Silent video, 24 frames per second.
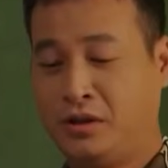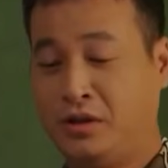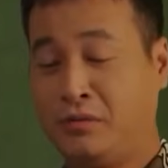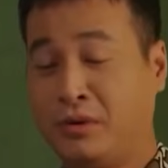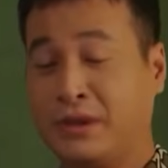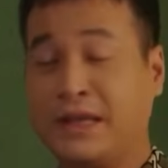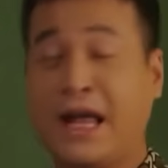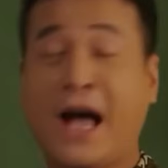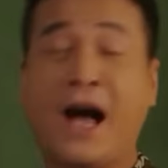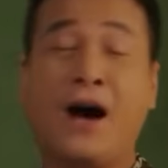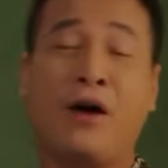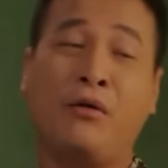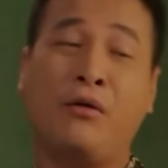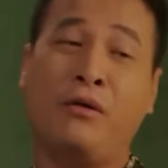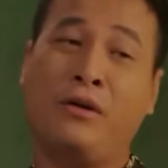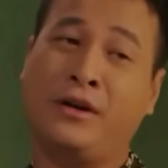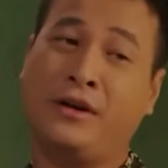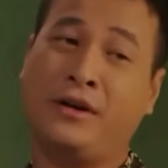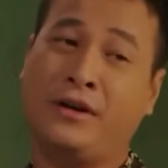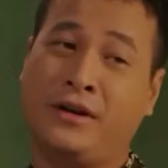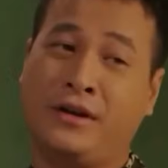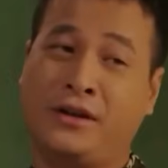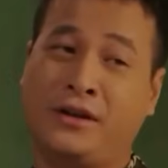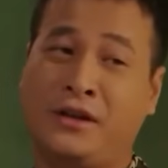nhưng mà tao
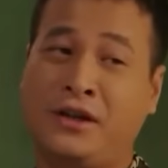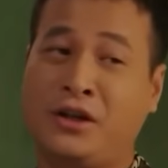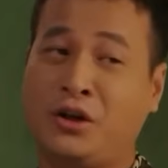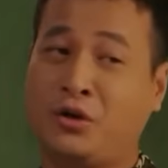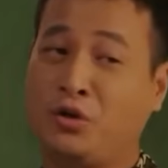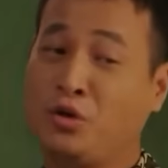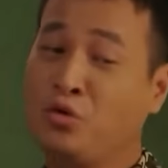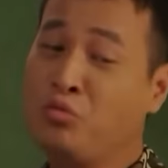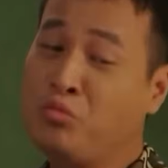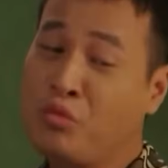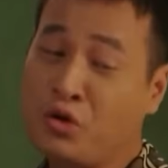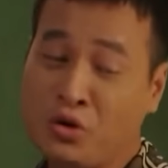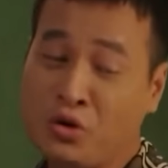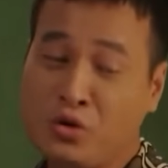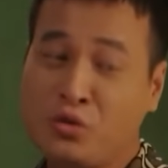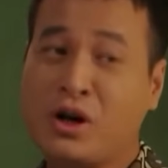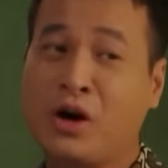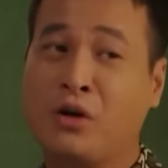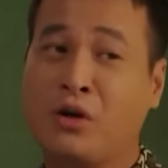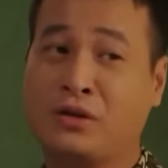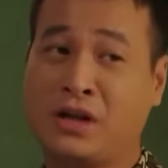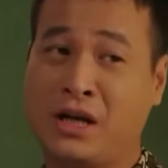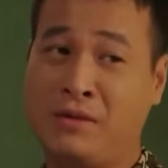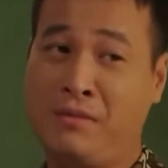chỉ có đúng một nhu
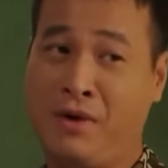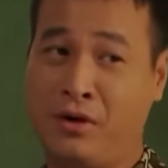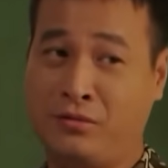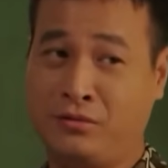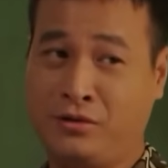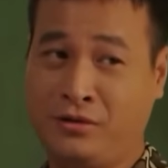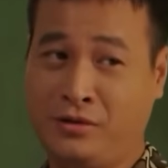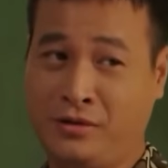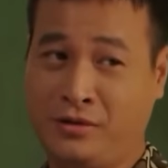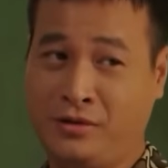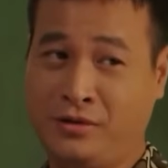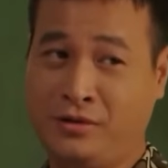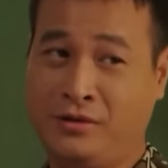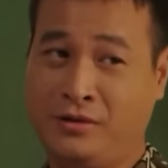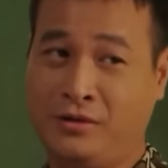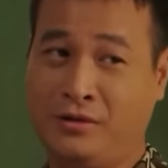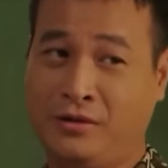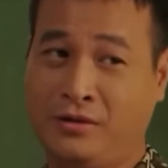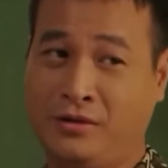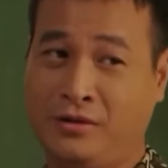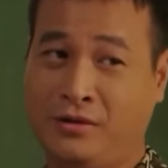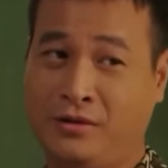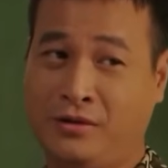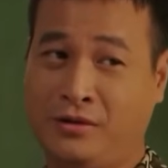cầu cháy bỏng thôi
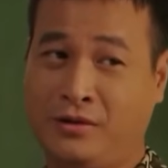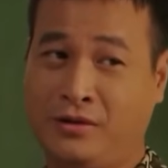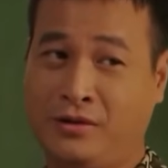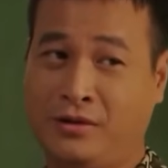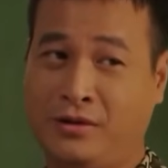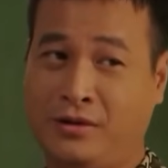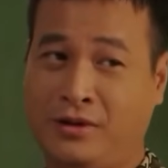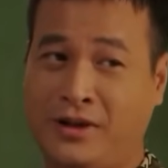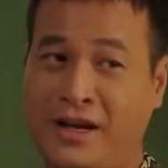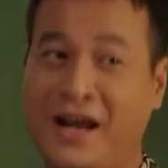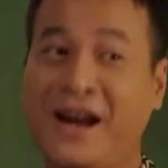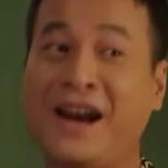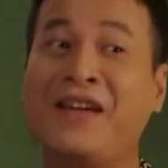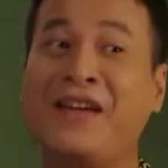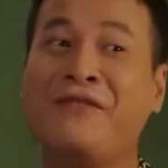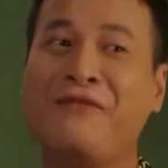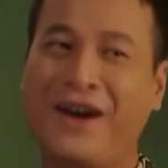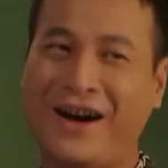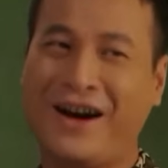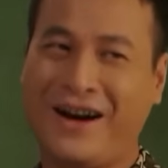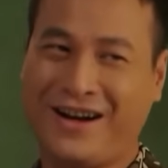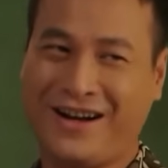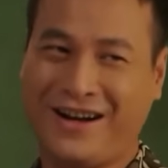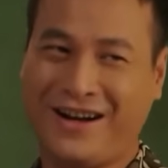để lấy
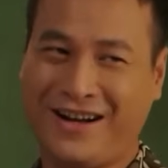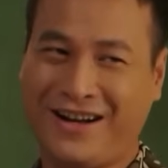vợ